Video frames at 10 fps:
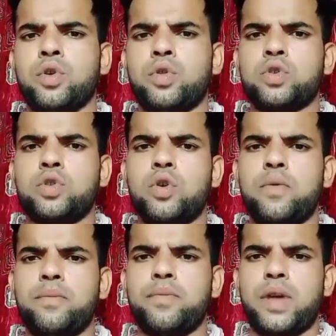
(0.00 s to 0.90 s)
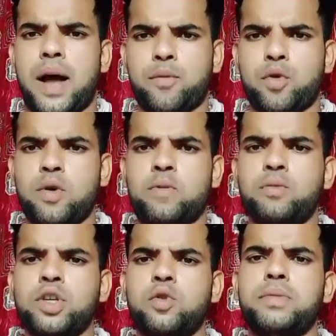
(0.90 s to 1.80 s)
तो दोस्तों आपको
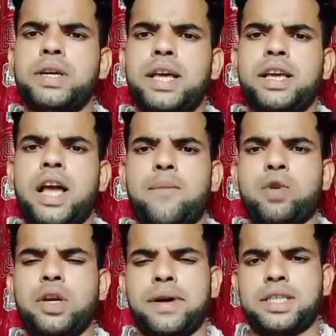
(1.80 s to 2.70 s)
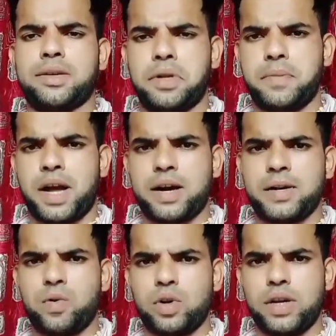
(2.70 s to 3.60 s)
मुझे उम्मीद है कि आपको ये बात समझ में आ
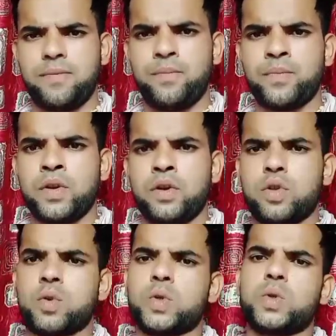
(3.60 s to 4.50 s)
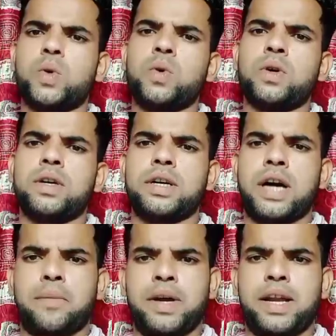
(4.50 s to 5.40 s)
गई होगी तो दोस्तों
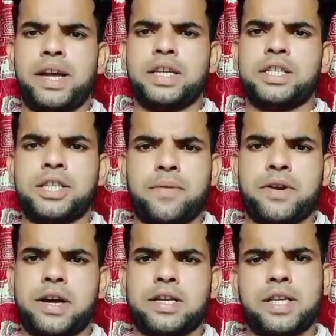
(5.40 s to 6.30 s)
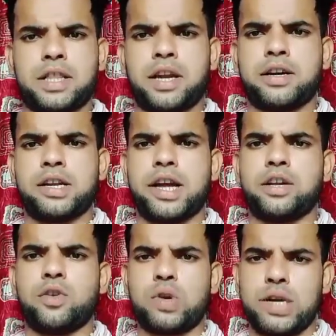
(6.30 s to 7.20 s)
घर में रहें सेफ रहें सतर्क
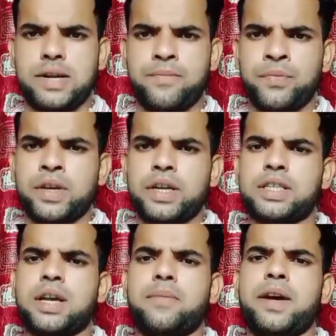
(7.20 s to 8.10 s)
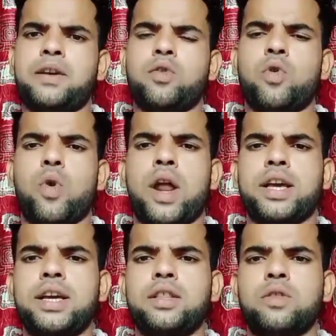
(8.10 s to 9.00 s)
रहें क्योंकि इस समय कोरोना
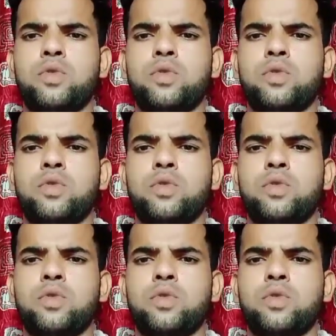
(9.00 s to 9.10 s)
की